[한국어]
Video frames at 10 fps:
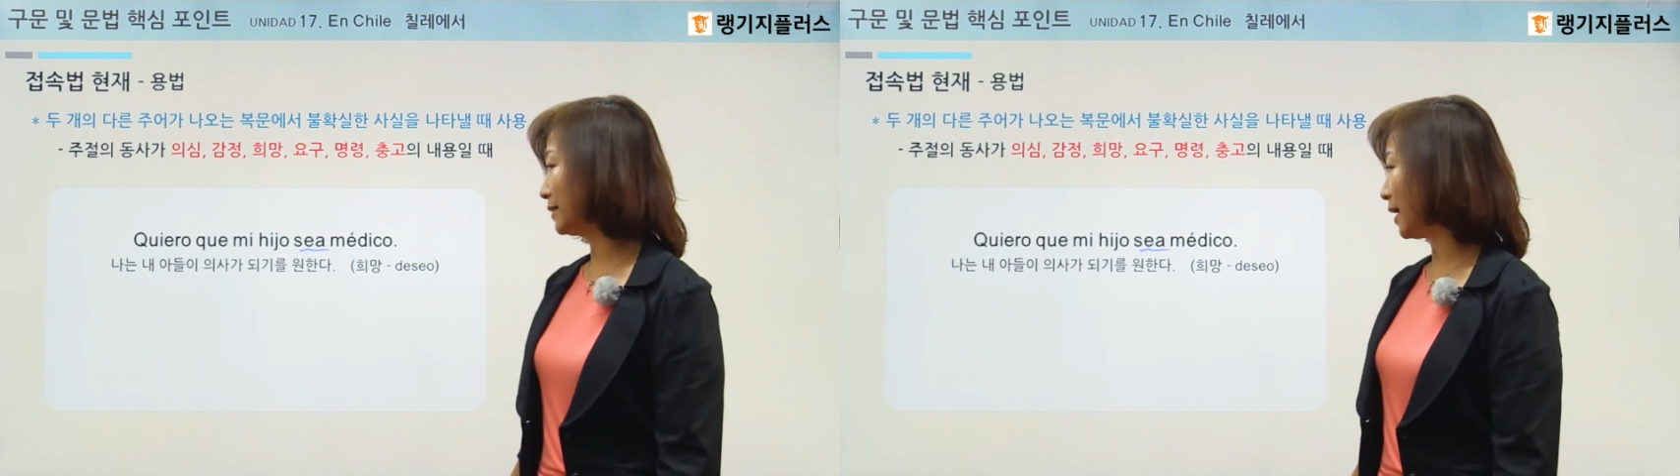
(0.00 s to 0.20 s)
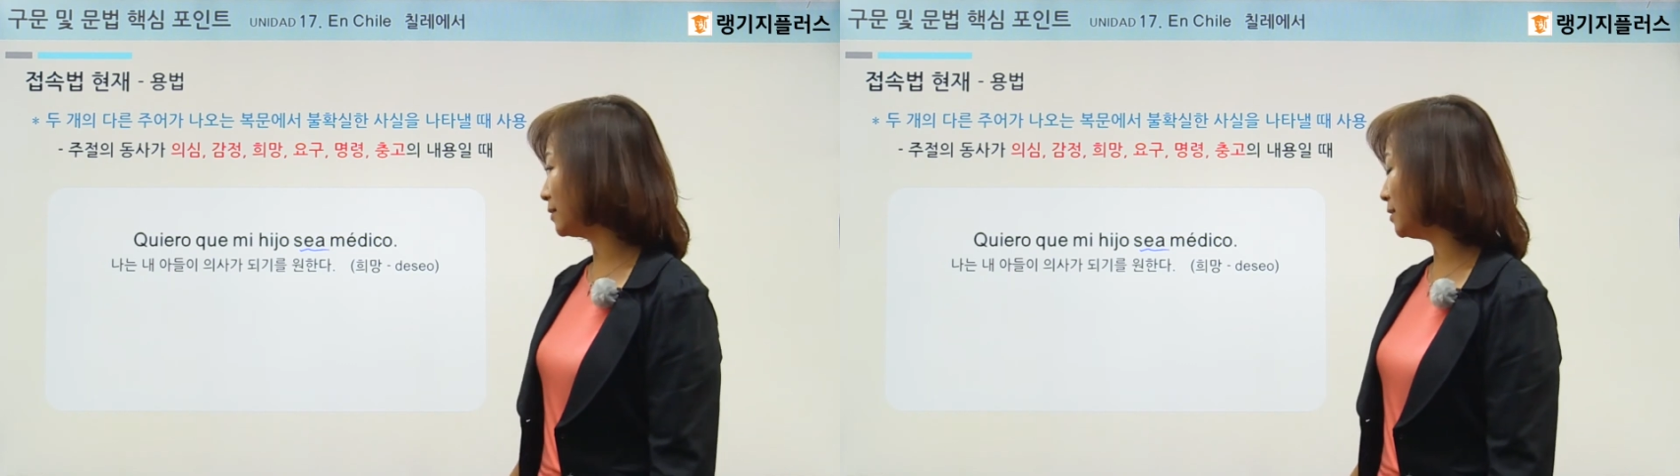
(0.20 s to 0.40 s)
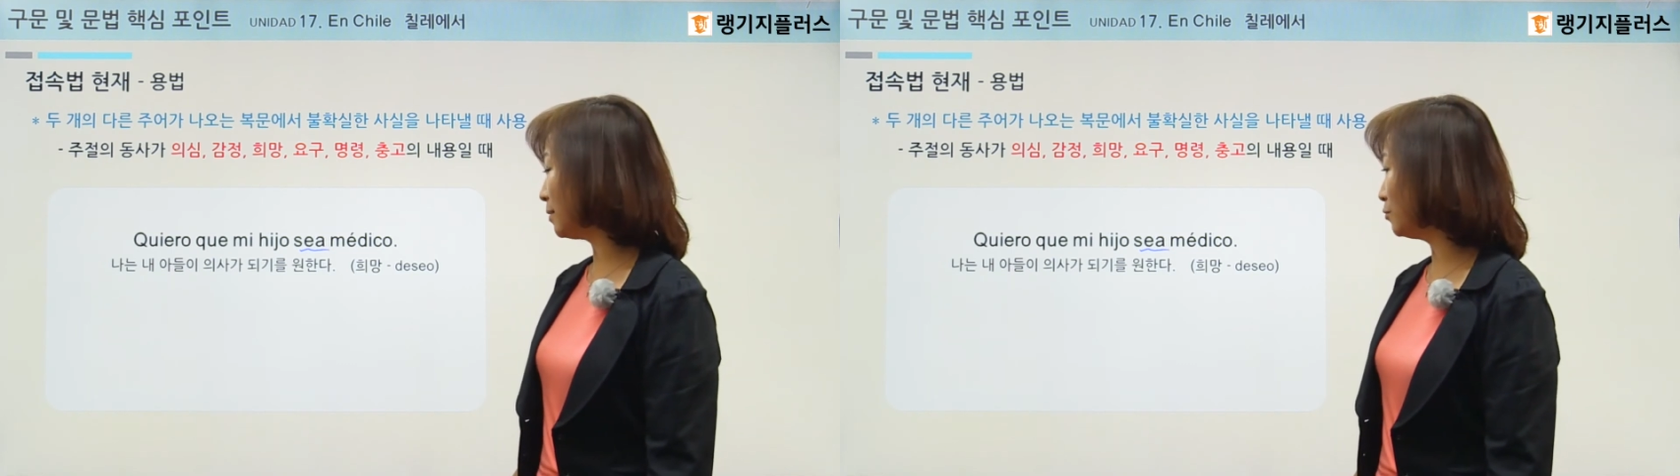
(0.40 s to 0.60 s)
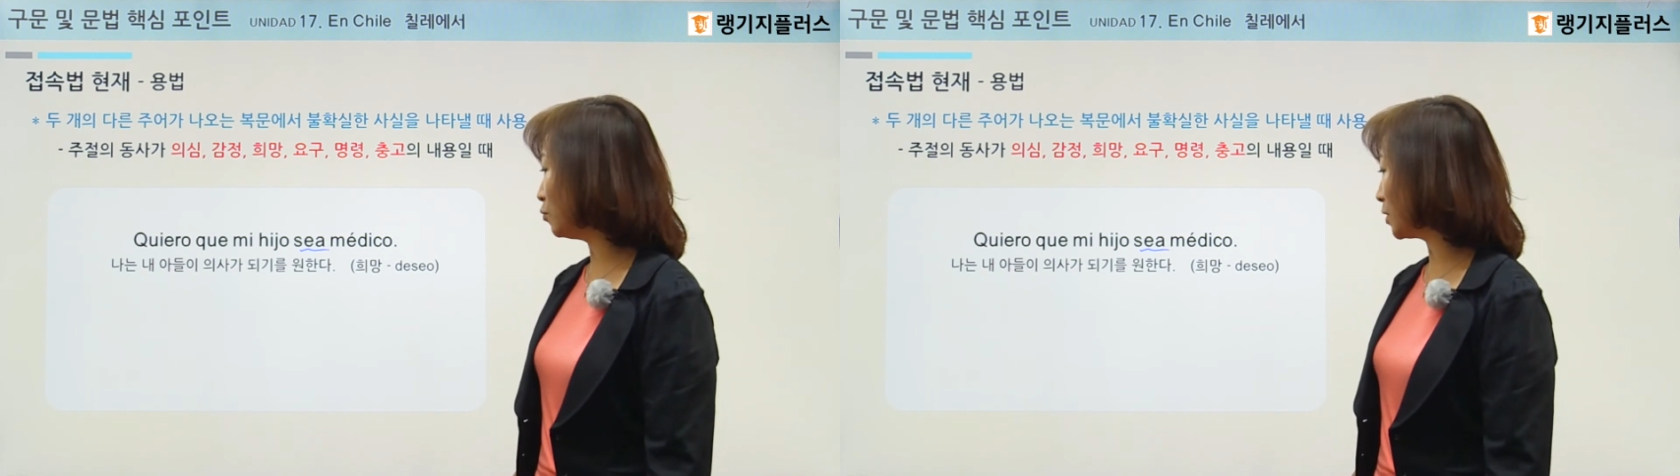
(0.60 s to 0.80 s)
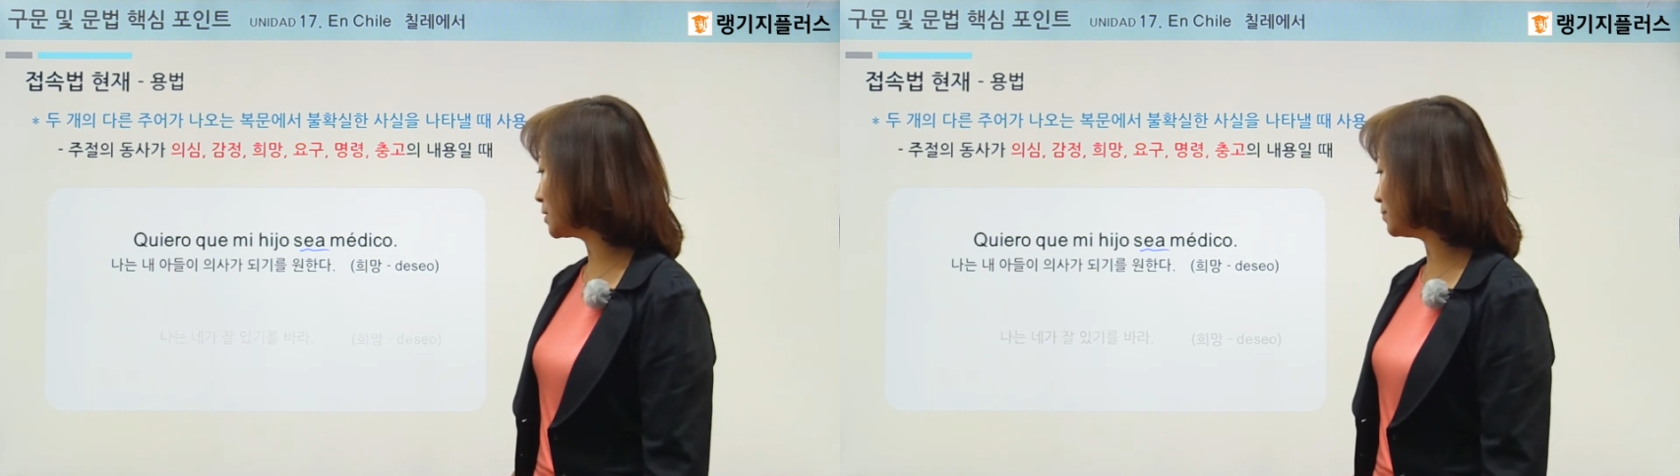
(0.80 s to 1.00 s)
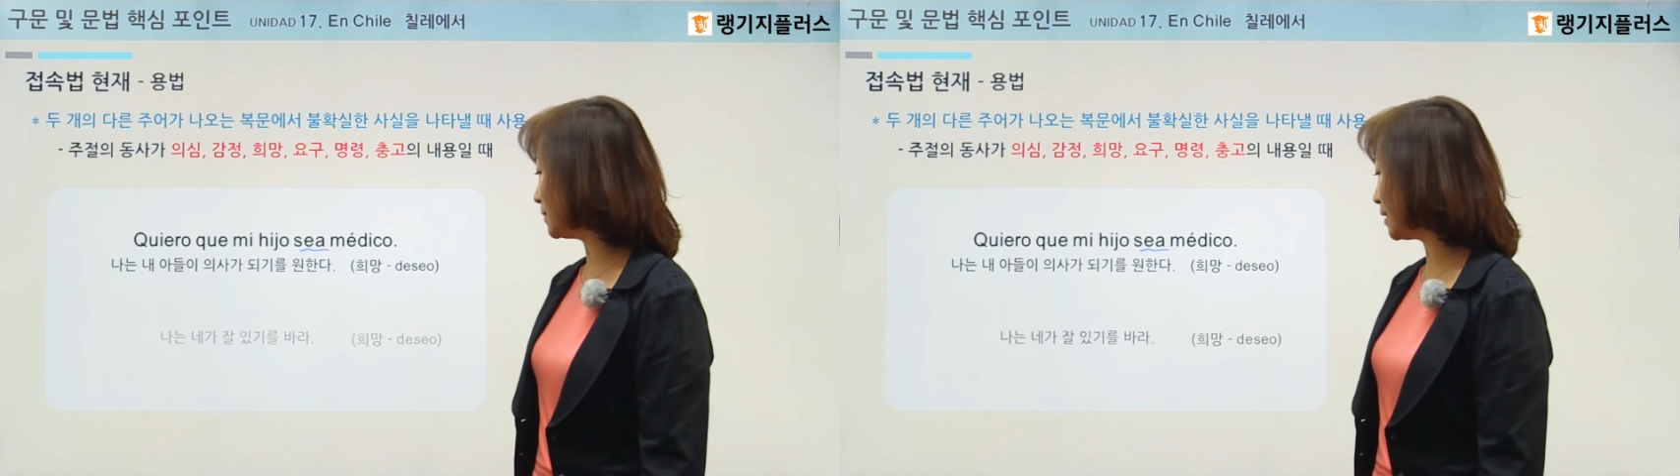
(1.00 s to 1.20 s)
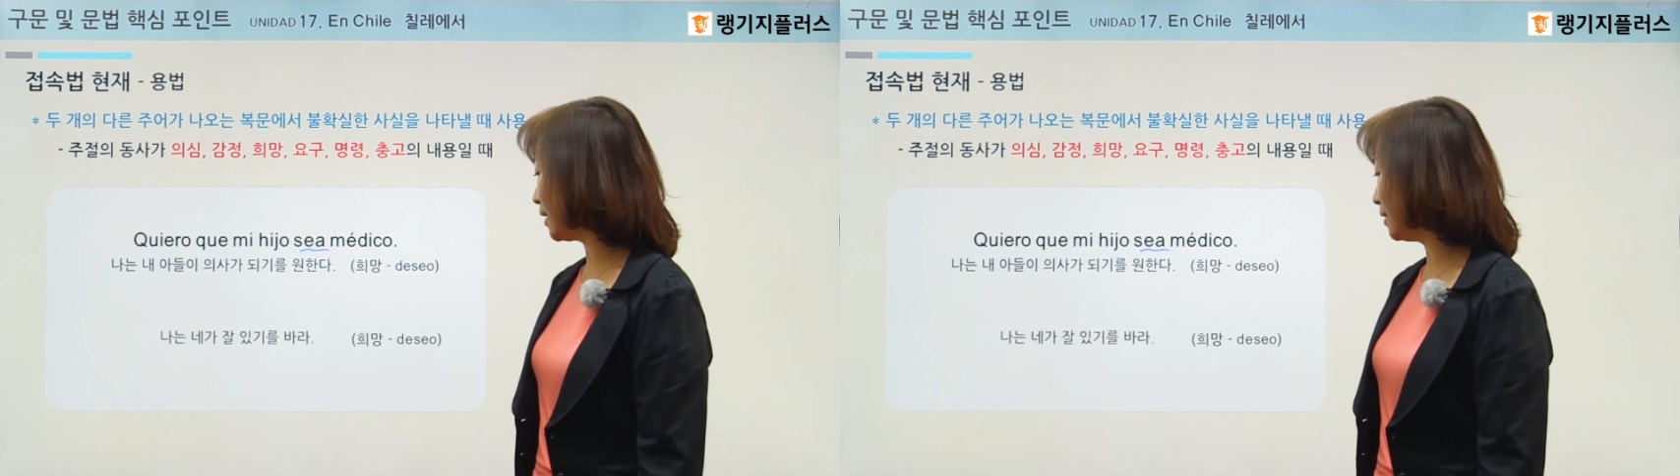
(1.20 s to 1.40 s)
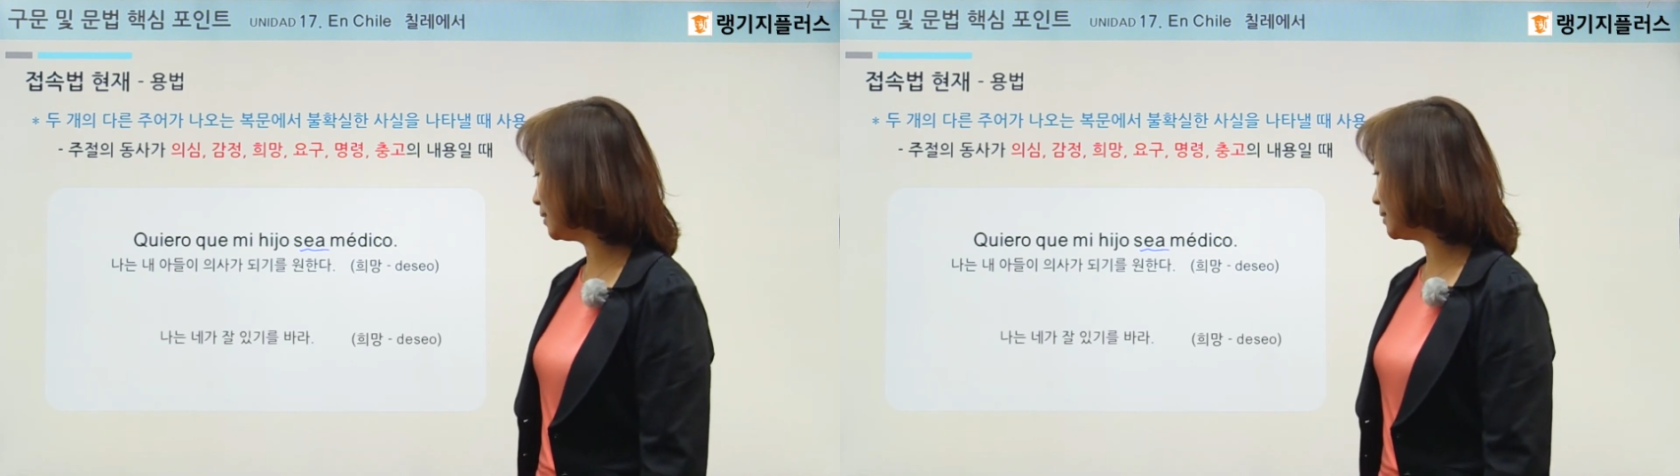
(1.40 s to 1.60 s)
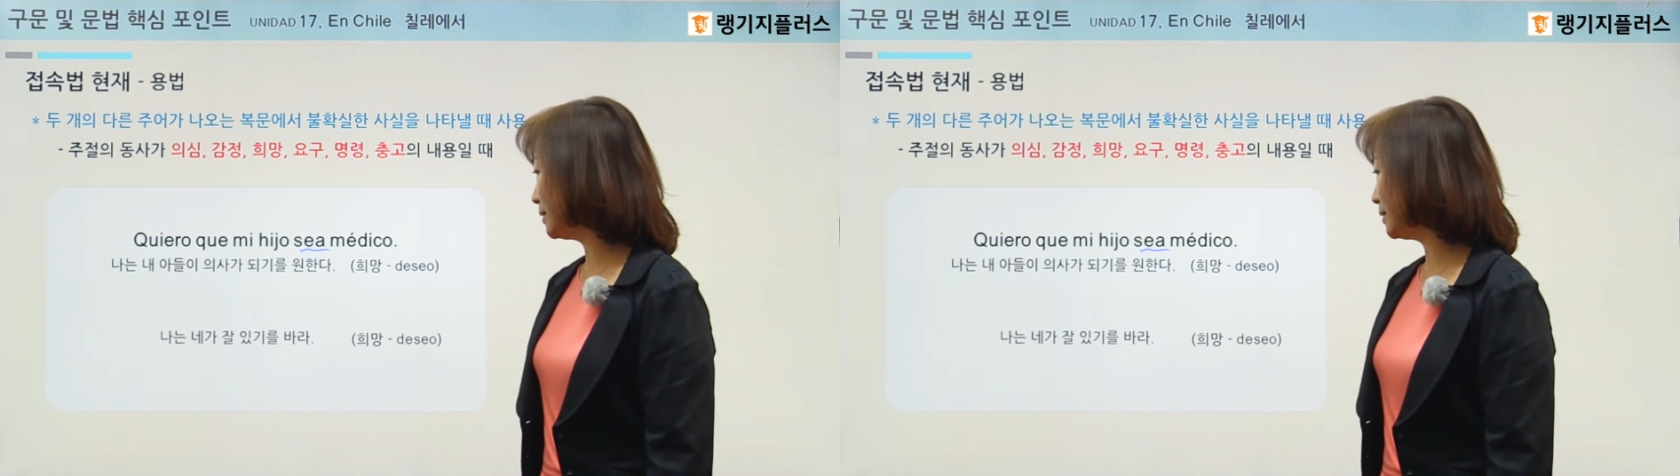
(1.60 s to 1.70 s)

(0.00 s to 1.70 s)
다른 예문 보겠습니다.